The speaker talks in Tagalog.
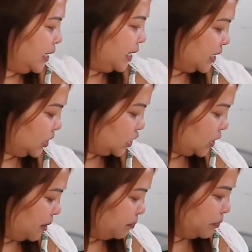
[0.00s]
ayan
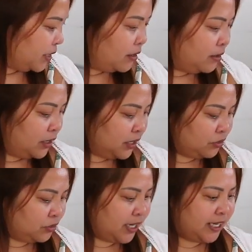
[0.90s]
siya.
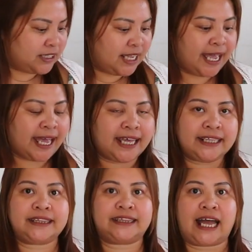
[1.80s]
Ito guys,
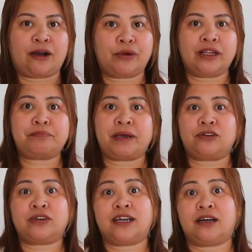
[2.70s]
hand towel
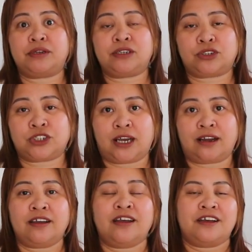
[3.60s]
pero gagawin ko
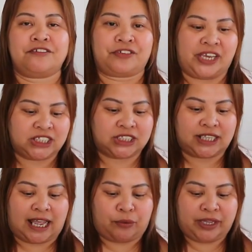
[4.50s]
siyang face
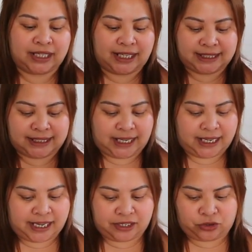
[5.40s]
towel
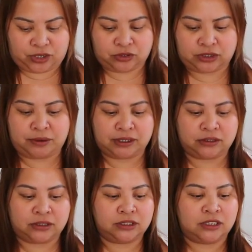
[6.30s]
kasi ano, anong tawag
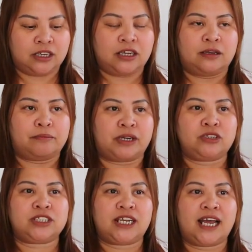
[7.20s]
doon?
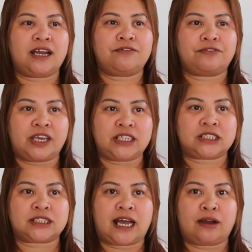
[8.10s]
Meron silang face
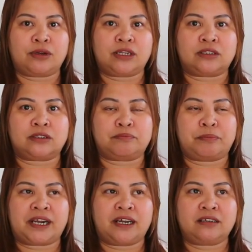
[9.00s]
towel,
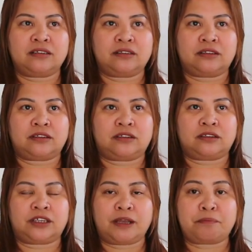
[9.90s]
parang
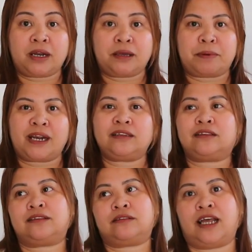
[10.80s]
triple, parang
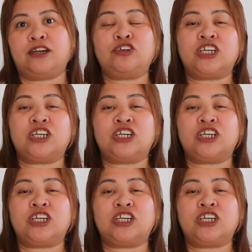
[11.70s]
ano